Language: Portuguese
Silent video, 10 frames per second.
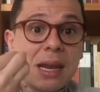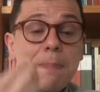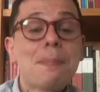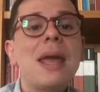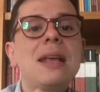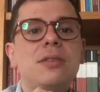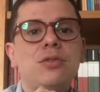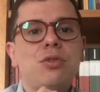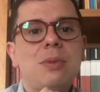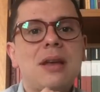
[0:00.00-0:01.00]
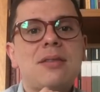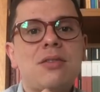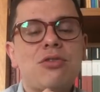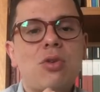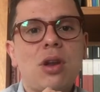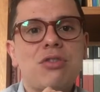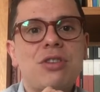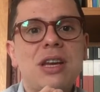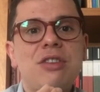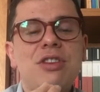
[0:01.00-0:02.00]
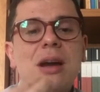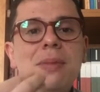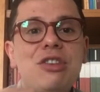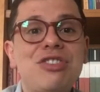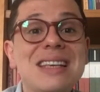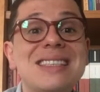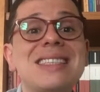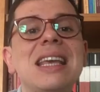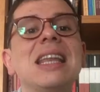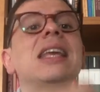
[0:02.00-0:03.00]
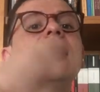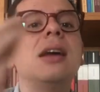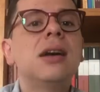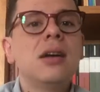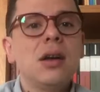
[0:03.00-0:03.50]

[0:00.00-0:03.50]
e pense sobre essas escolas criticamente inserida